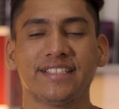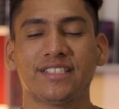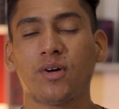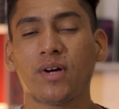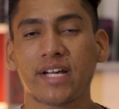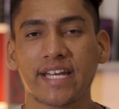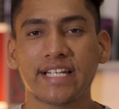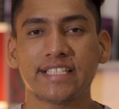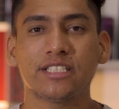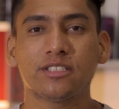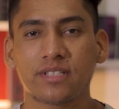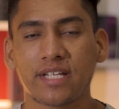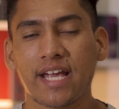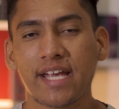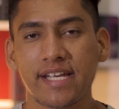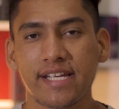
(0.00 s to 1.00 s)
Então
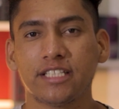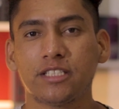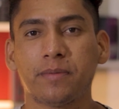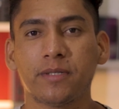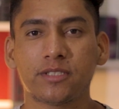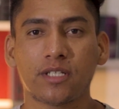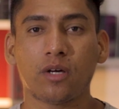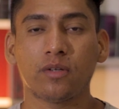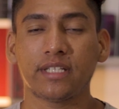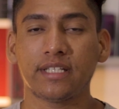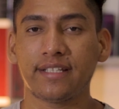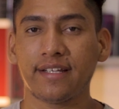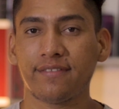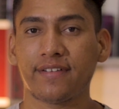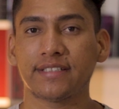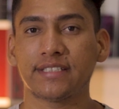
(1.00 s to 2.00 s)
acredito que é isso, pessoal. Eu
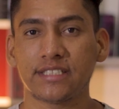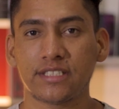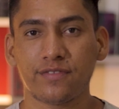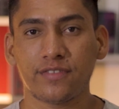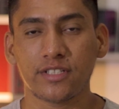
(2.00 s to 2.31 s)
tentei fazer esse